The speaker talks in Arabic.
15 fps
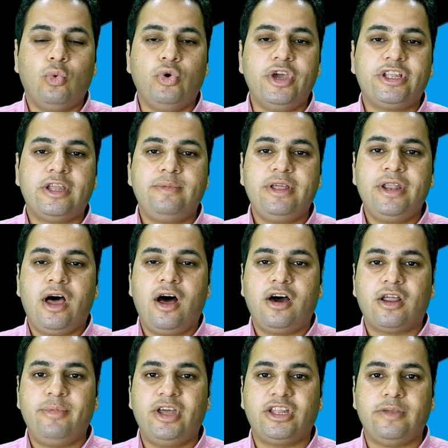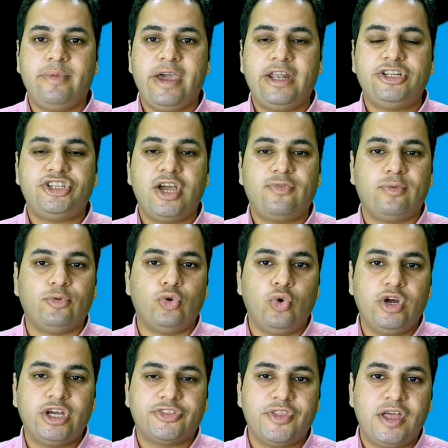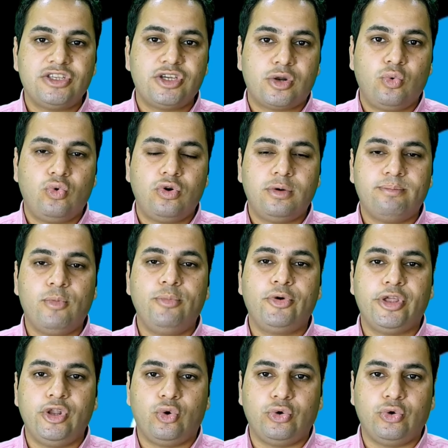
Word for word: ويكتب لنا اقرب احتمال شافه من وجهه نظره ممكن